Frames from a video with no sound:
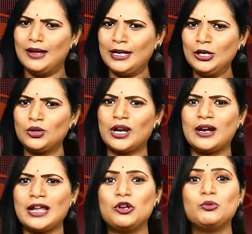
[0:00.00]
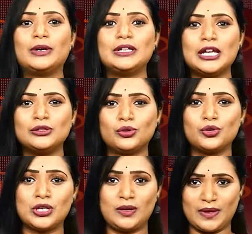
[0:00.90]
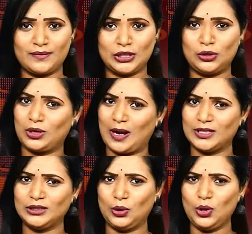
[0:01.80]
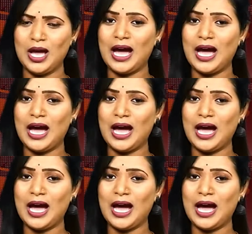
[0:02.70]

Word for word: రెండు గ్రహణాలు పదిహేను రోజుల వ్యవధిలో రావడంతో